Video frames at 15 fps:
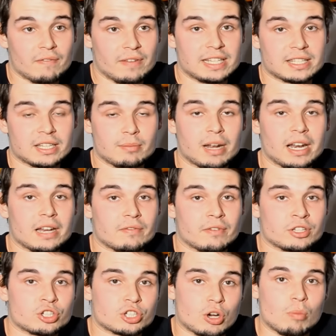wenn es denn mal
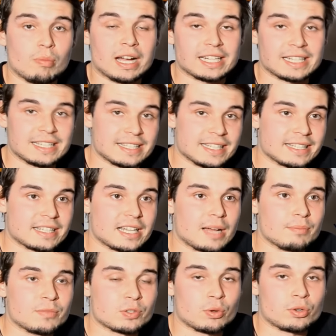etwas Staub angesetzt
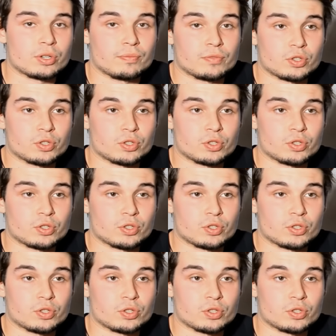haben sollte.